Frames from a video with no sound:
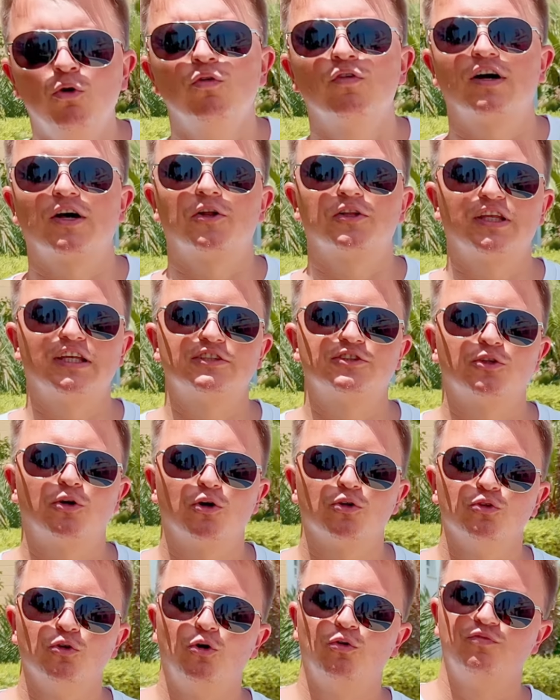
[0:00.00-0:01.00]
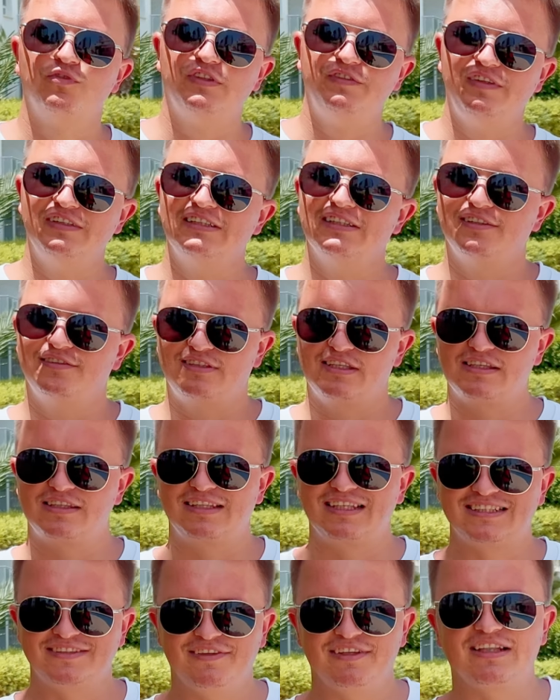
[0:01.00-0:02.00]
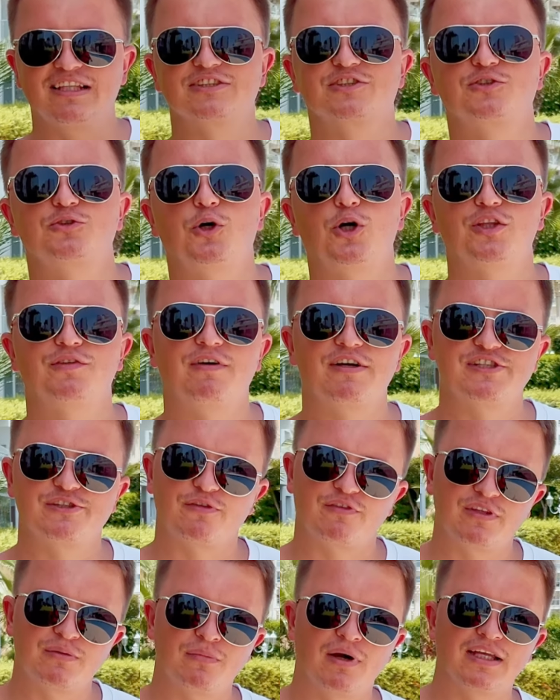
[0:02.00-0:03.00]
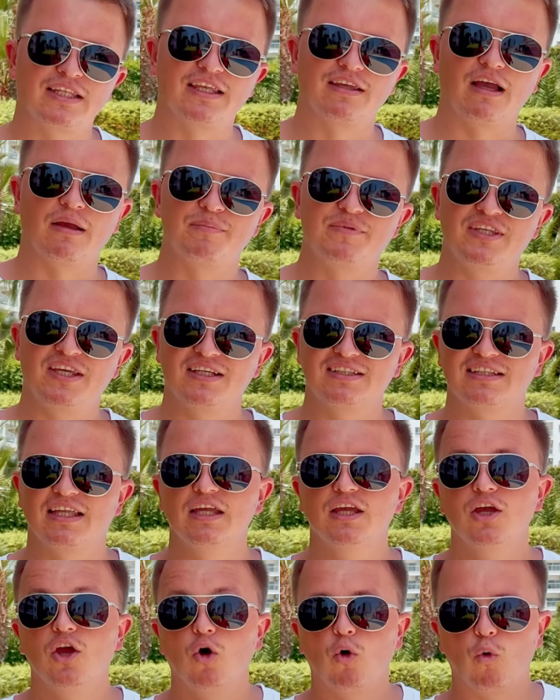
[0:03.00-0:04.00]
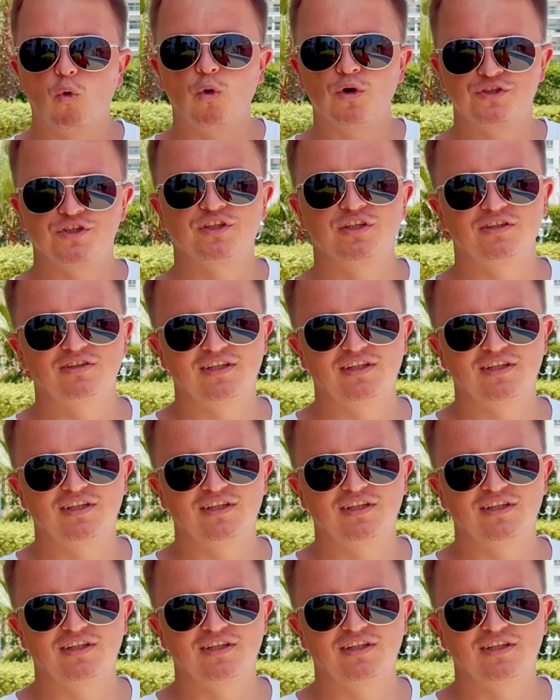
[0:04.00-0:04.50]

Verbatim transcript: но короткий срок. Но вилла действительно стоит ваше внимание. Объект очень